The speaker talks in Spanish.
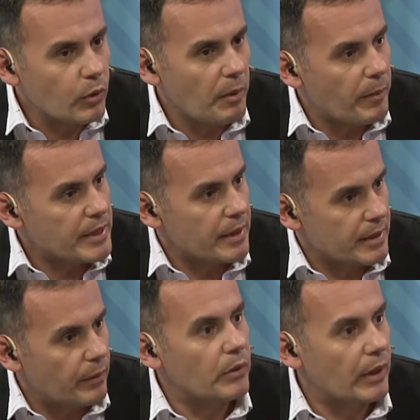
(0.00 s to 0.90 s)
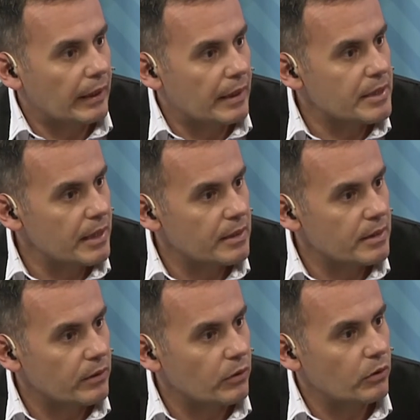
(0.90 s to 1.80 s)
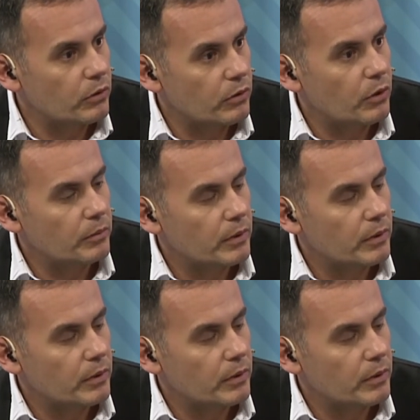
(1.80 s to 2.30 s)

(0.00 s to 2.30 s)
igual me parece que se abre una gran chance, eh, que ya